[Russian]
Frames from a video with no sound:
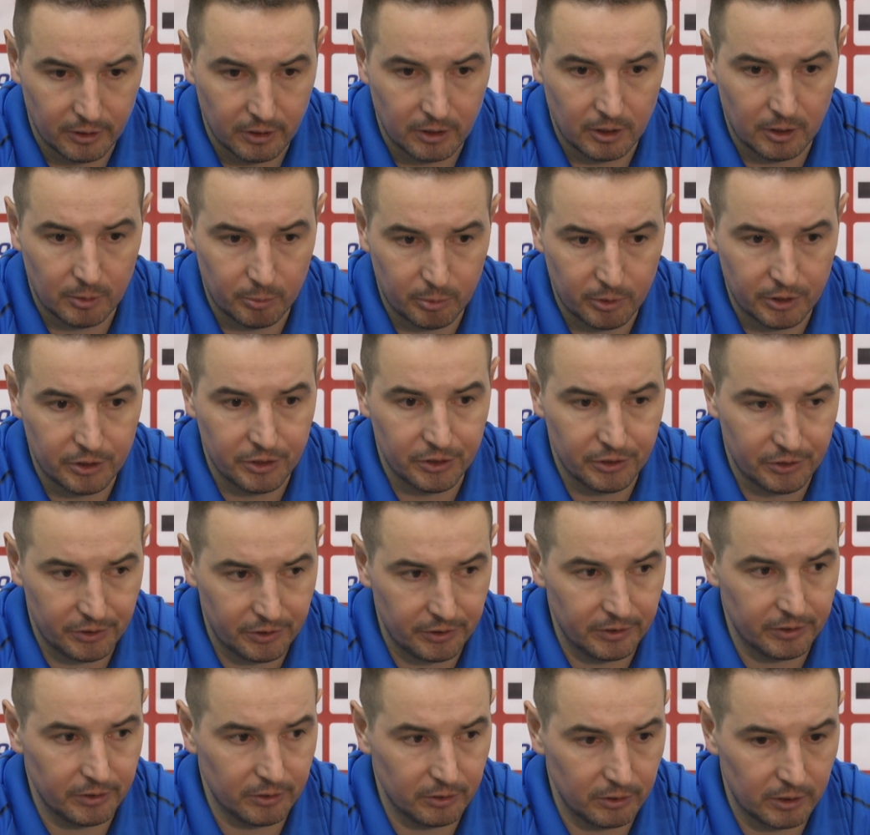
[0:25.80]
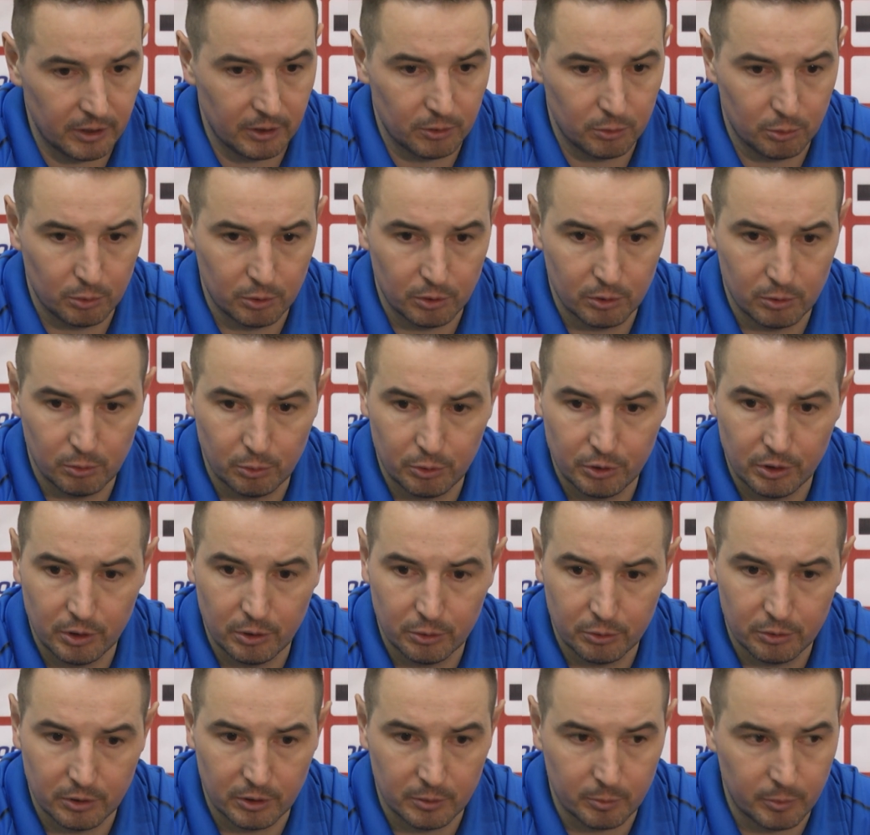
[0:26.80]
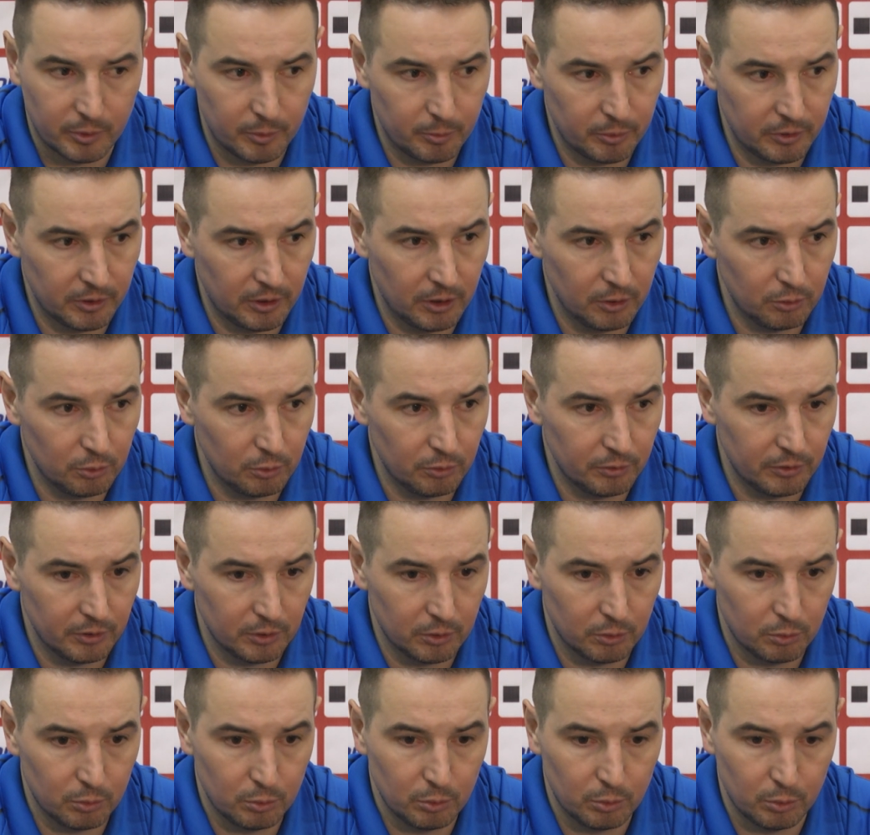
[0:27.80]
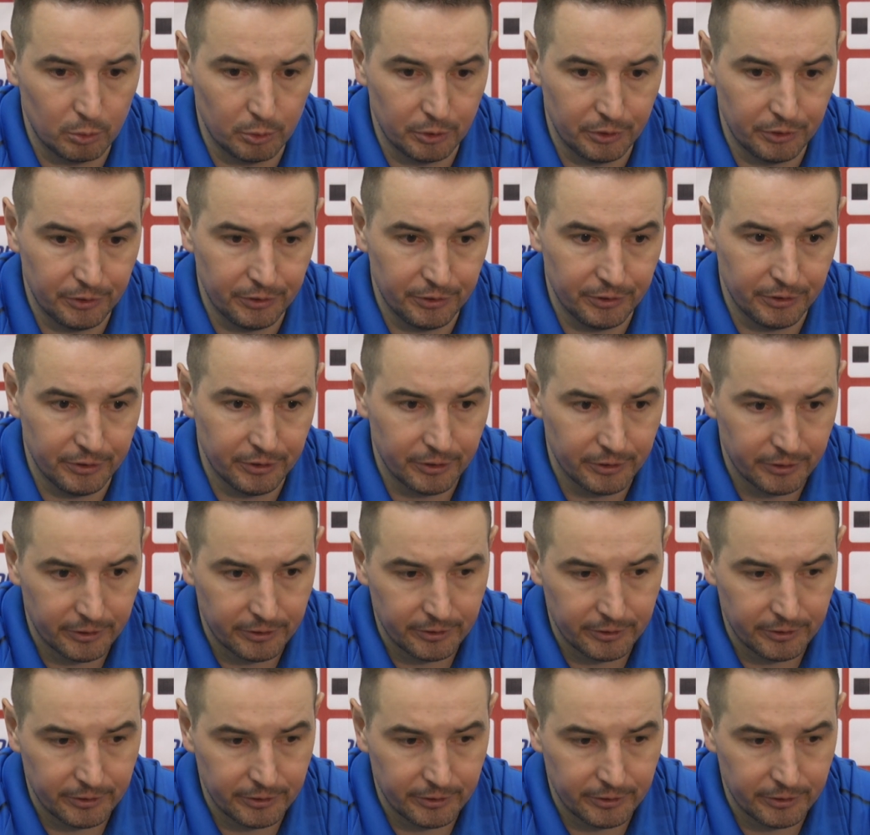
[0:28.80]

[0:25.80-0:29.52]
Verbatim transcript: опять же которые случились у нас при подготовке к туру, и